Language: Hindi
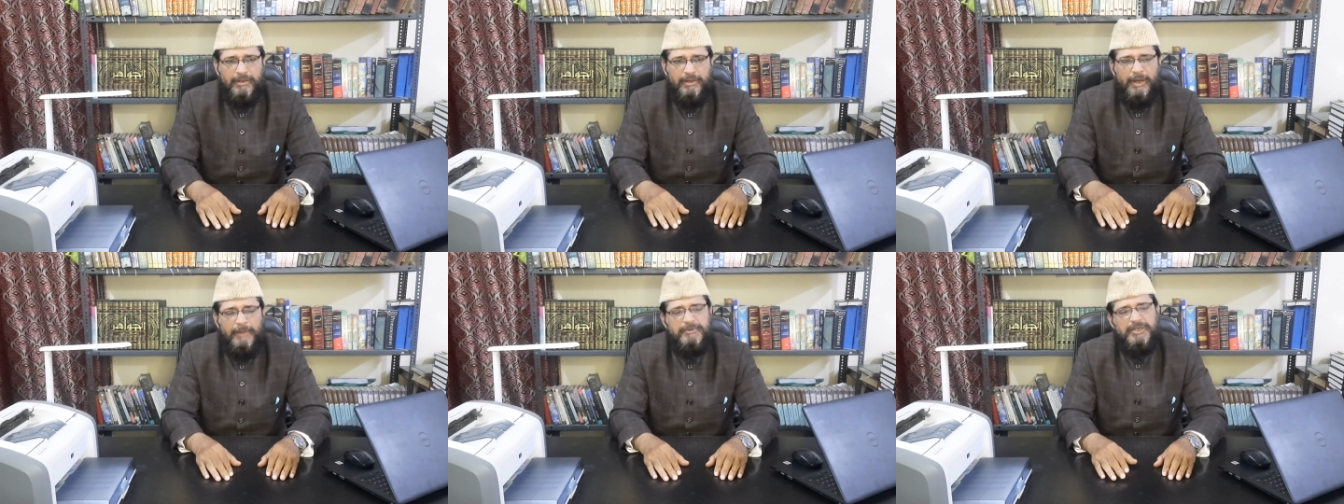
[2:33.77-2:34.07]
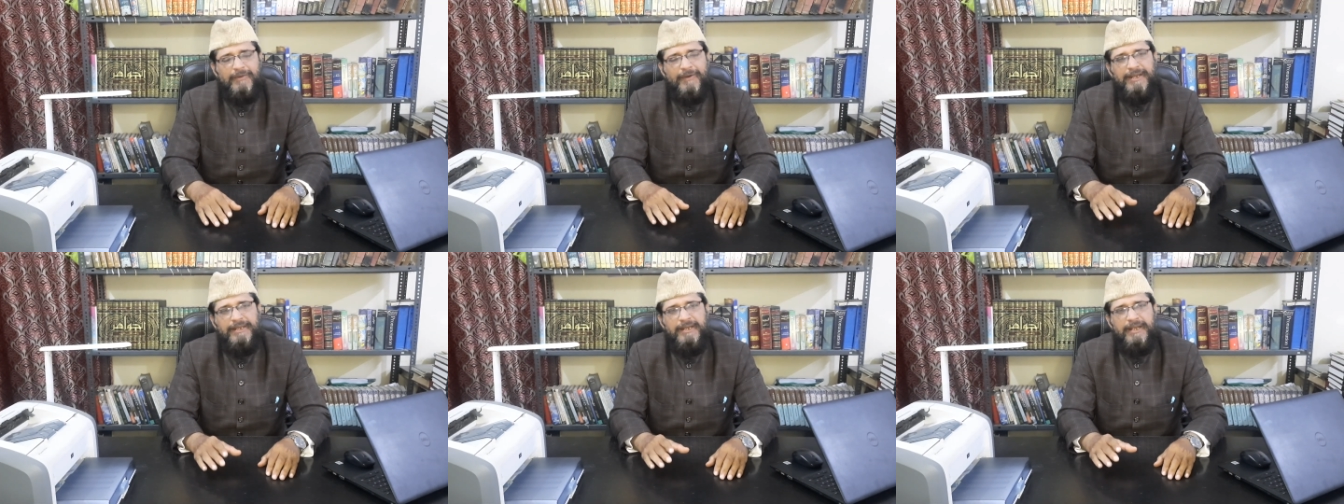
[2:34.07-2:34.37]
अब
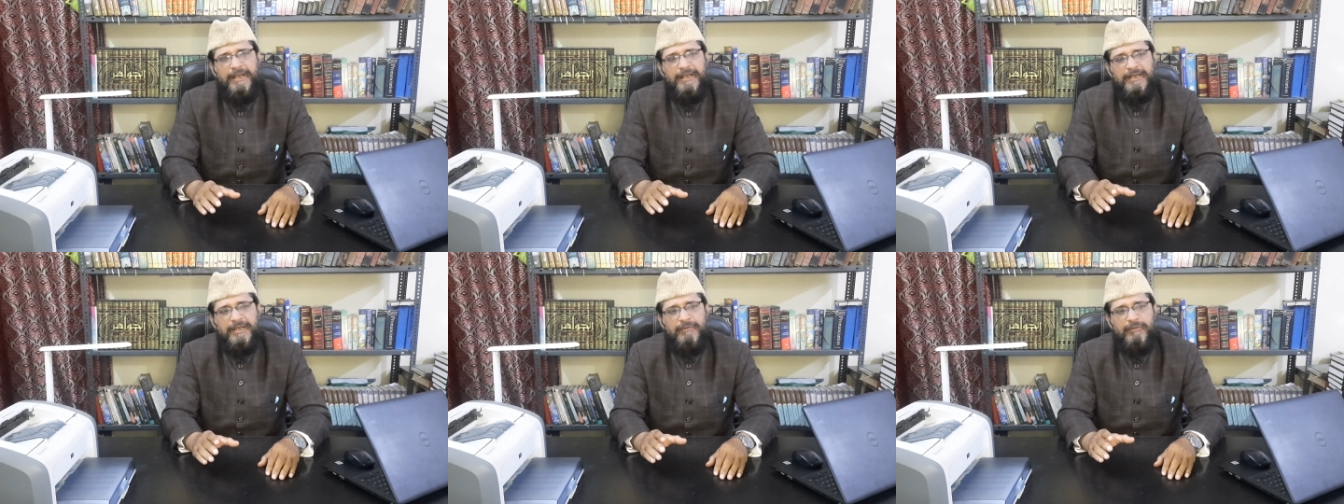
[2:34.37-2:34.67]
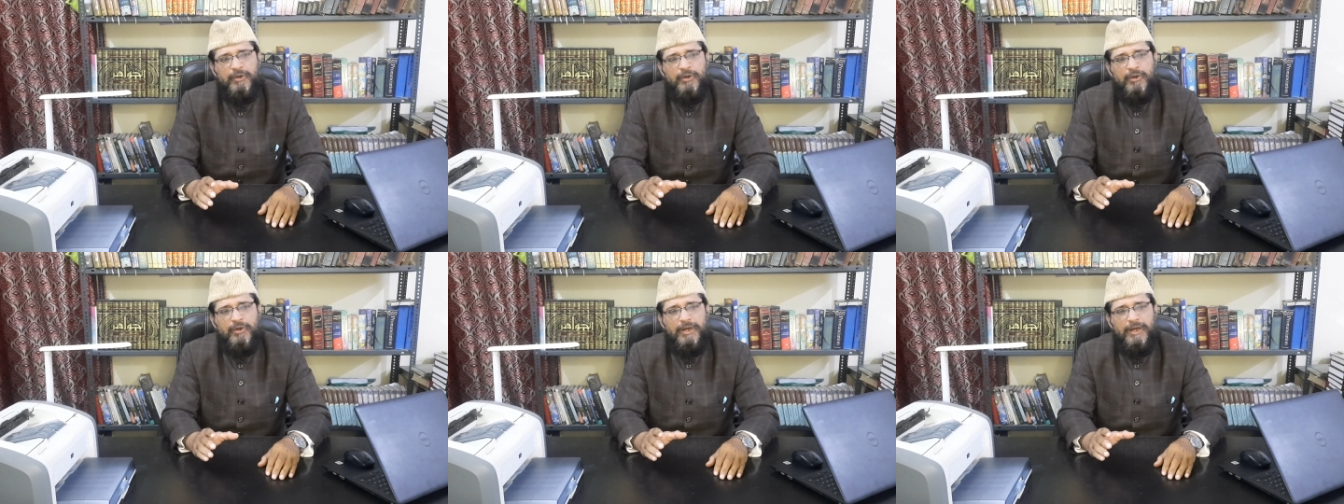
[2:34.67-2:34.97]
सवाल यह है कि
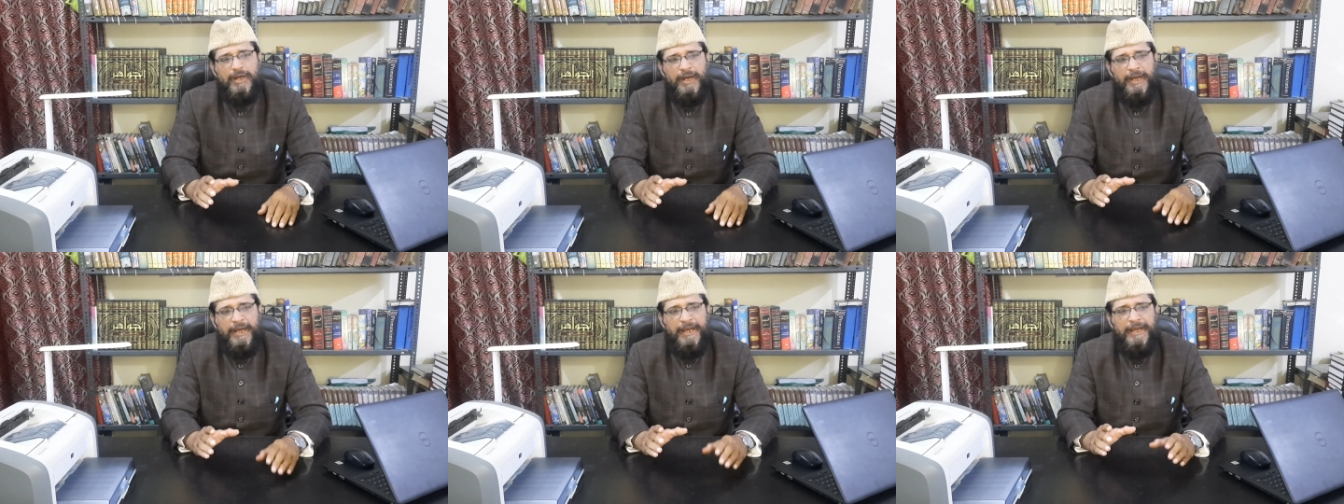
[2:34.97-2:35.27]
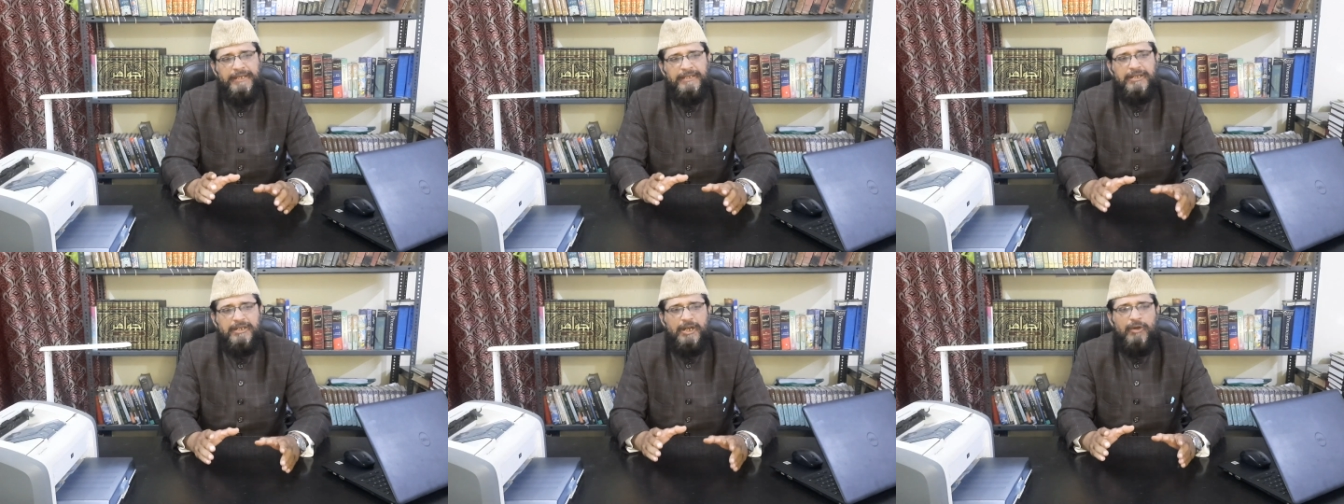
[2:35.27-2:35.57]
वो
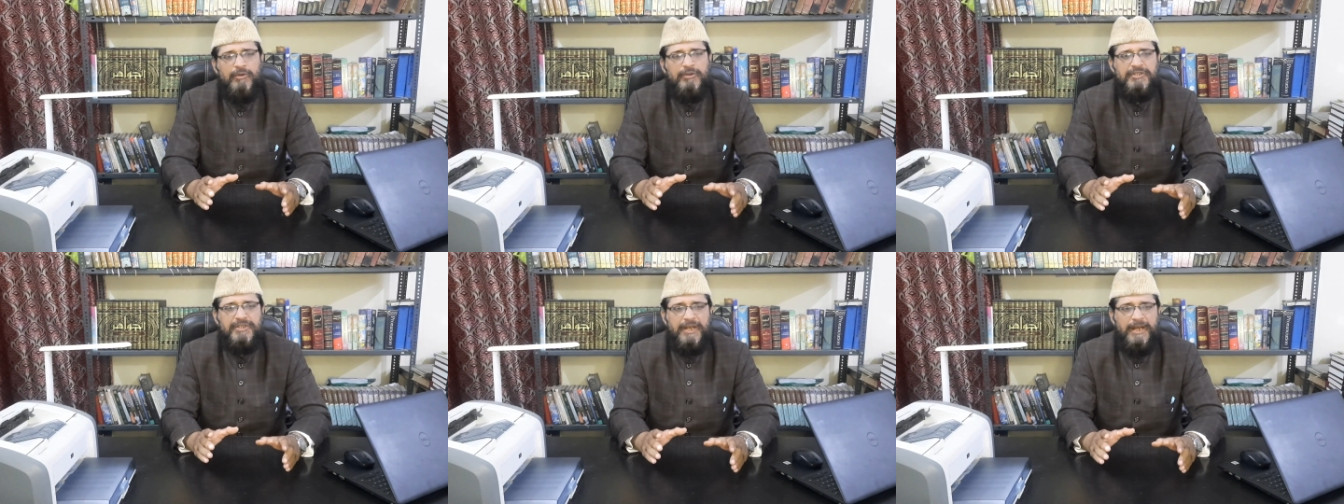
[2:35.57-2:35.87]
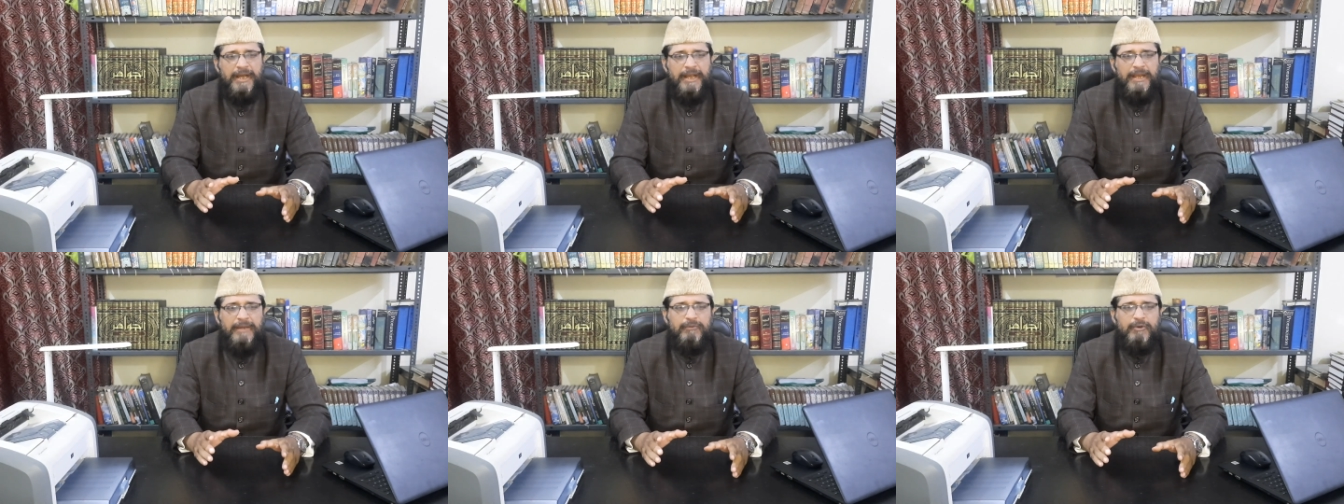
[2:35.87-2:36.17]
अहद कौन
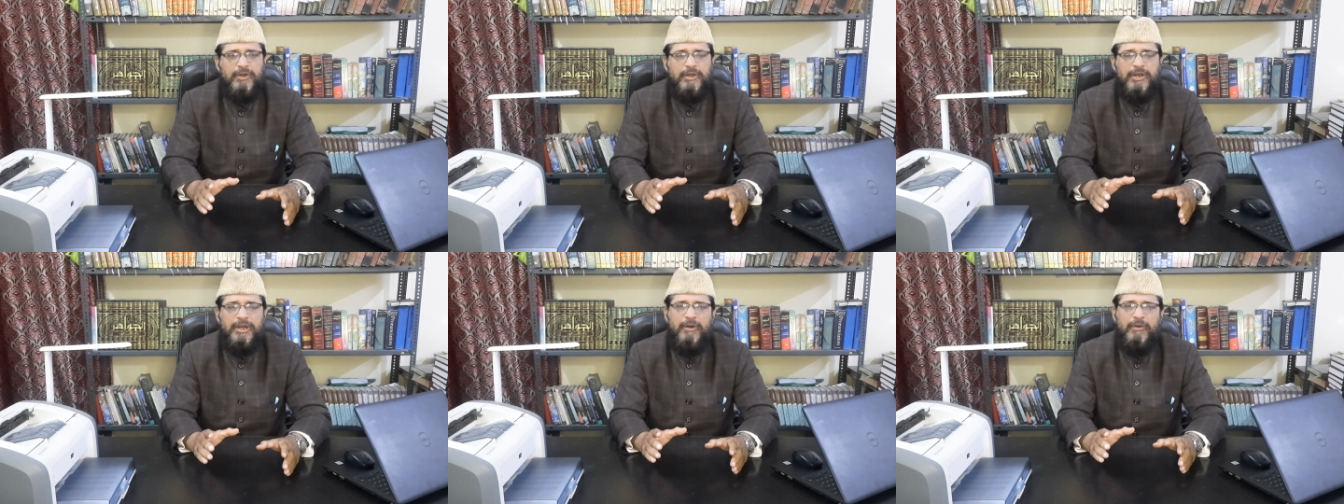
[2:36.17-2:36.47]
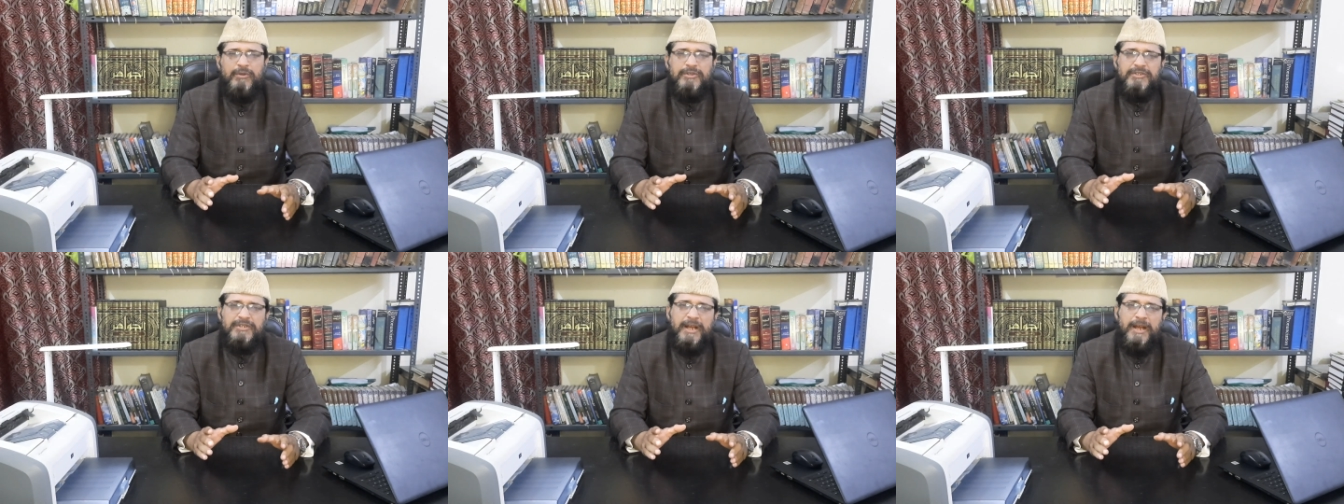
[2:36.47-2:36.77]
सा है वो
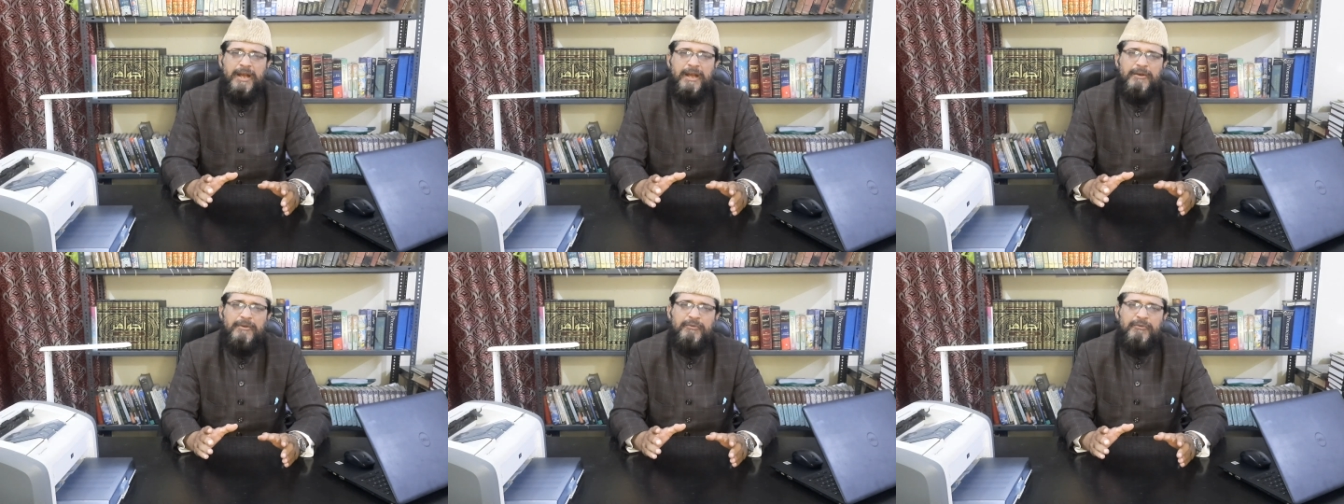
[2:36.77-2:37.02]
कौन सा